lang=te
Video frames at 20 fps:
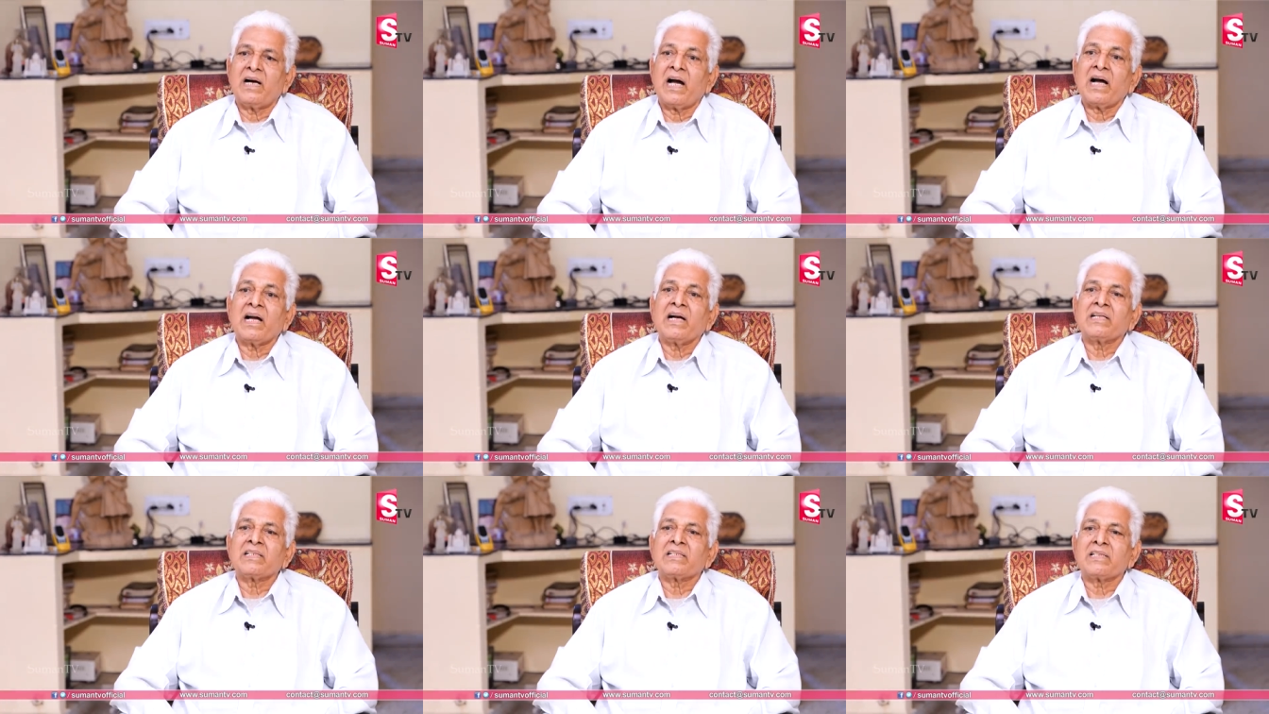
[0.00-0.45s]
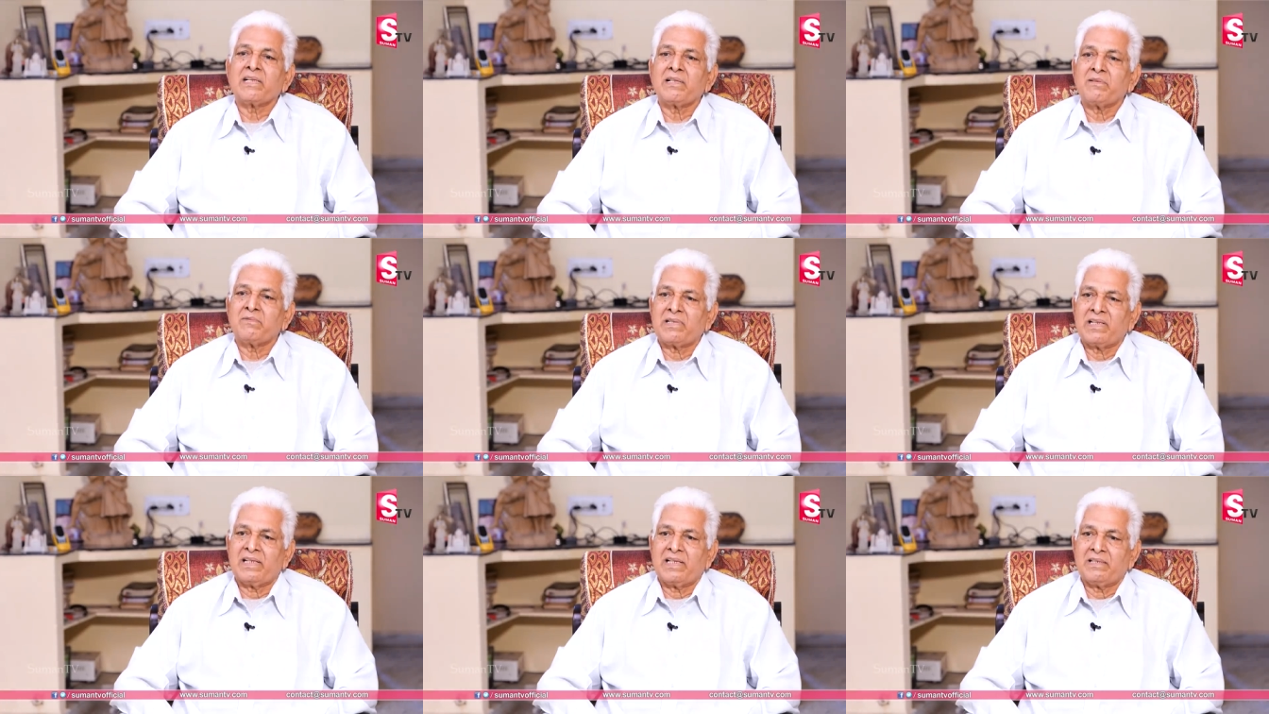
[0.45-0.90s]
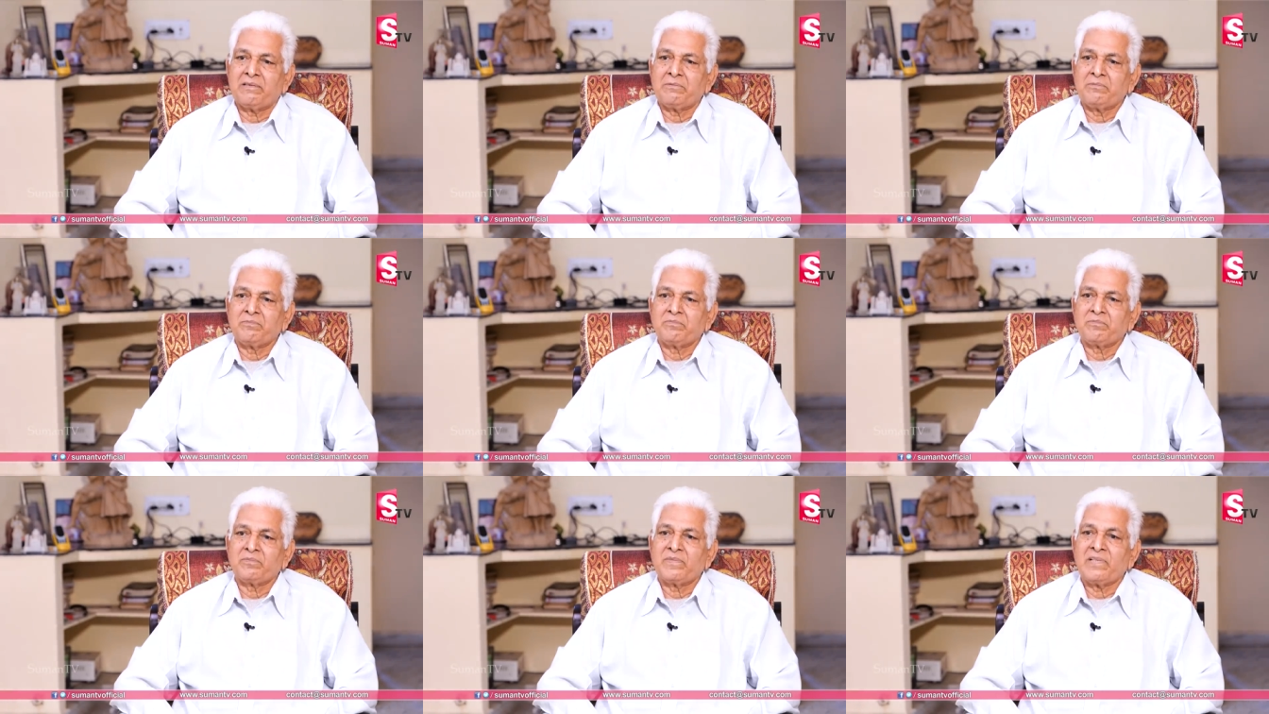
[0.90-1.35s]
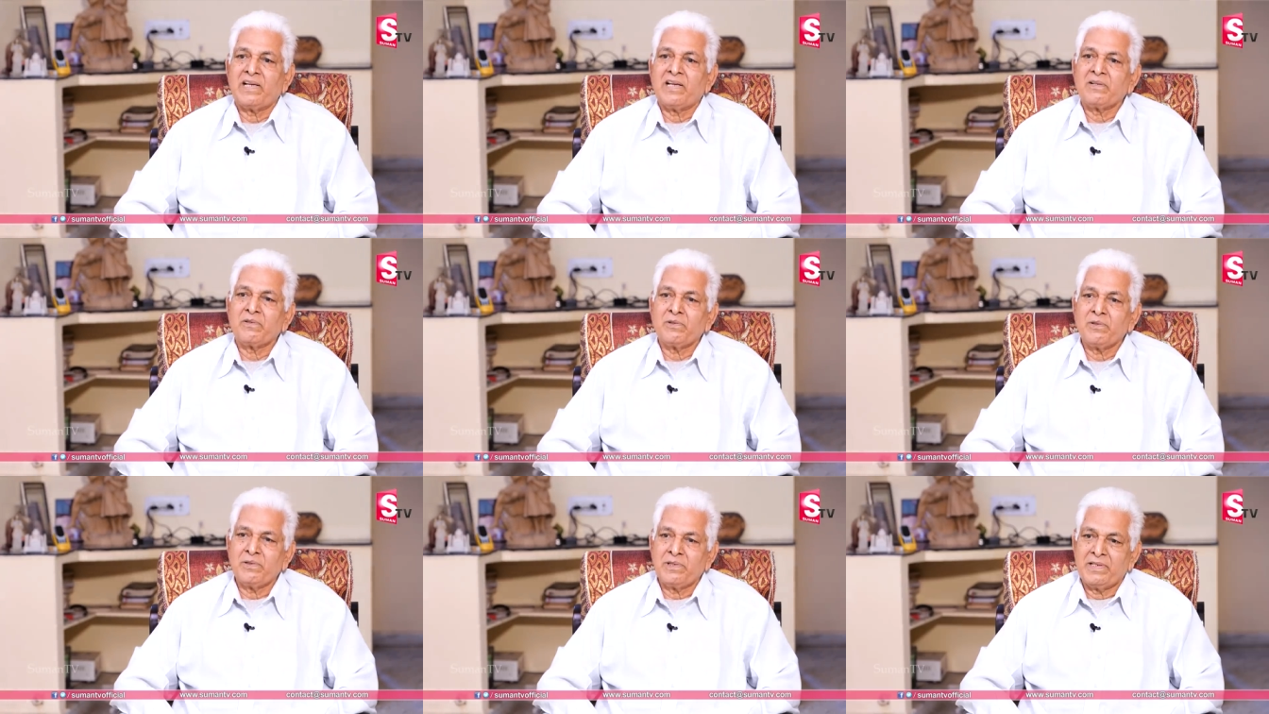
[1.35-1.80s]
ఆకాశరామన్న
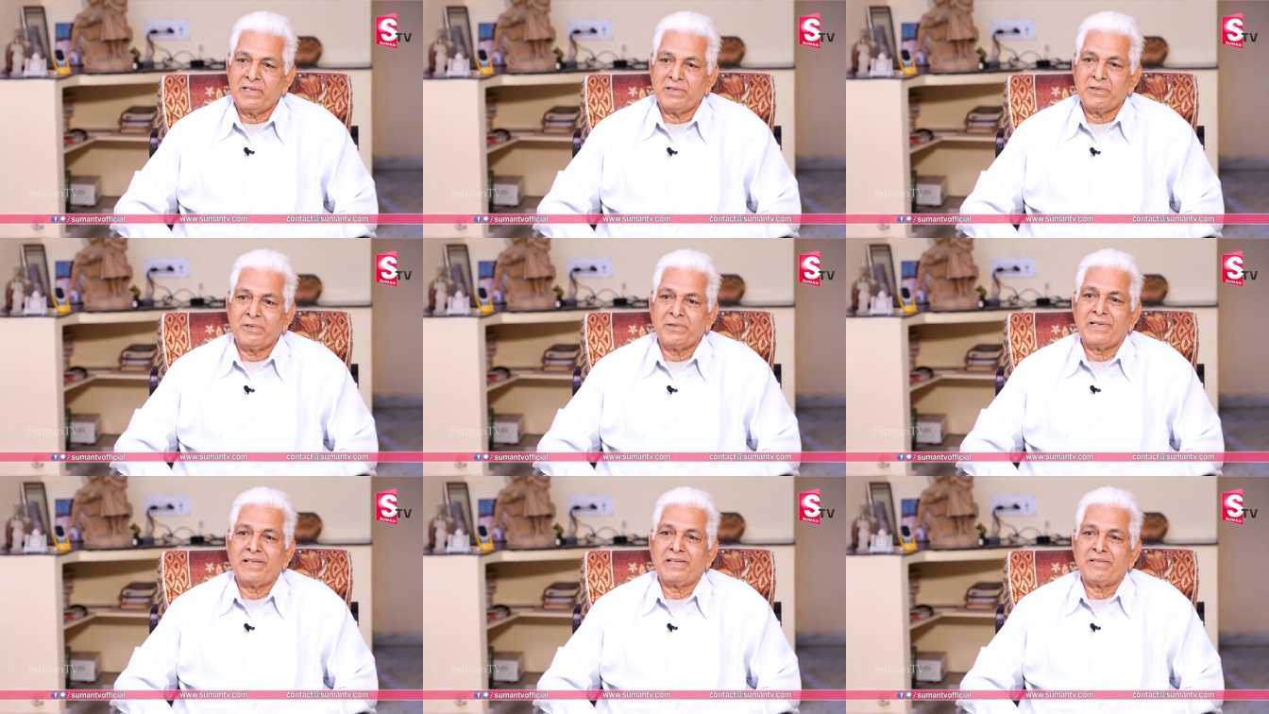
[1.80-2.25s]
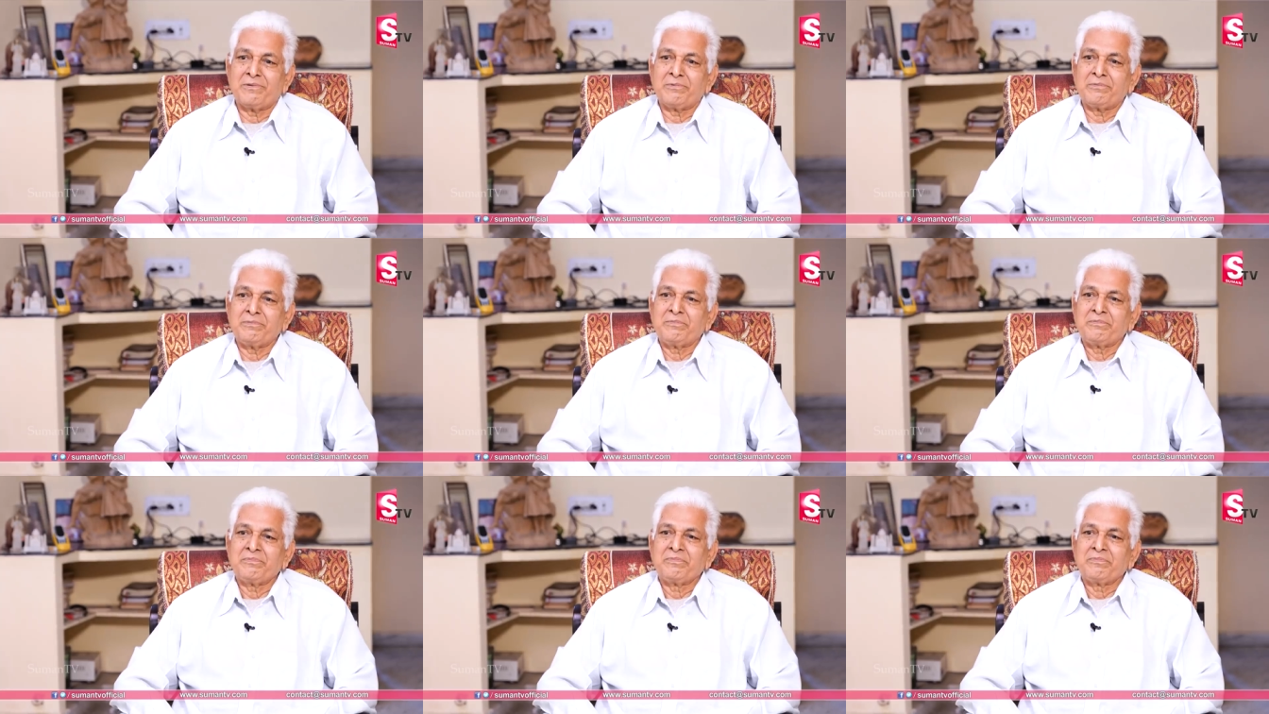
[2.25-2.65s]
దాంట్లో హీరో నేను